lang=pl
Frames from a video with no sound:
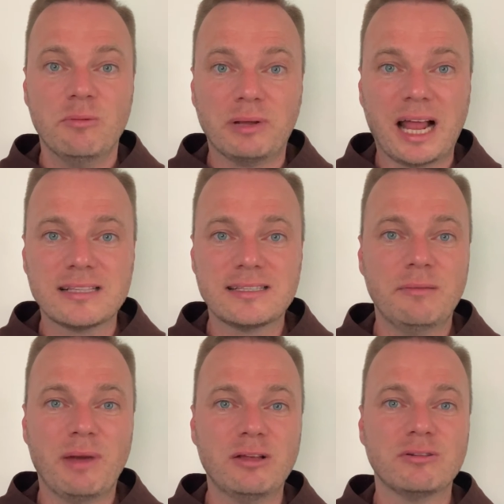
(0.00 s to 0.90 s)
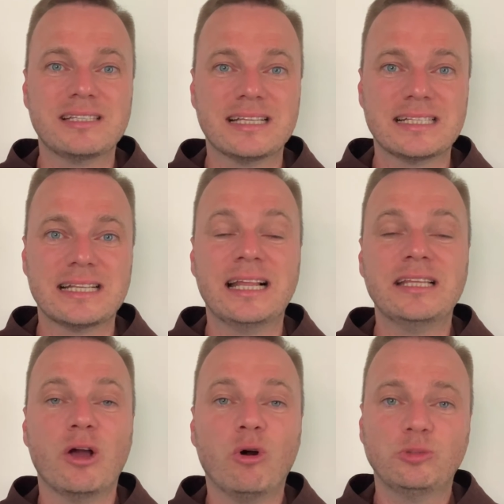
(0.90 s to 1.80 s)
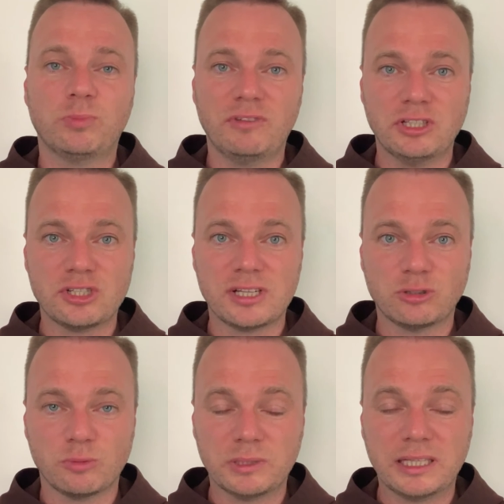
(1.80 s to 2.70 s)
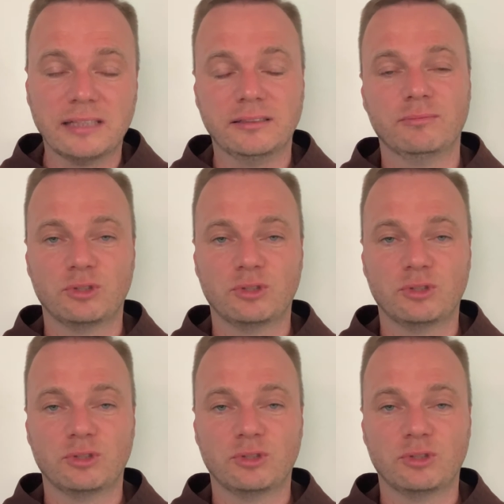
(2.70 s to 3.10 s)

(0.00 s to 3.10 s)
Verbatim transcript: prace mające za zadanie odpowiedzieć na to pytanie.